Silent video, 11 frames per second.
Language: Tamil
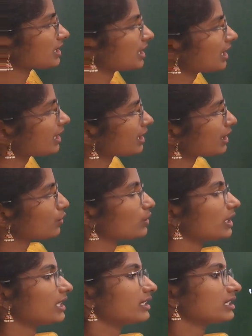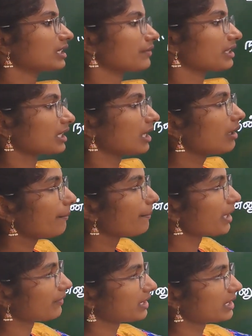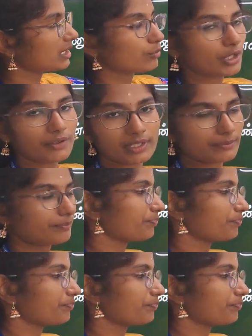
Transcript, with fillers: இந்த இலக்கண நூலை எழுதினவர் தான் பவனந்தி முனிவர்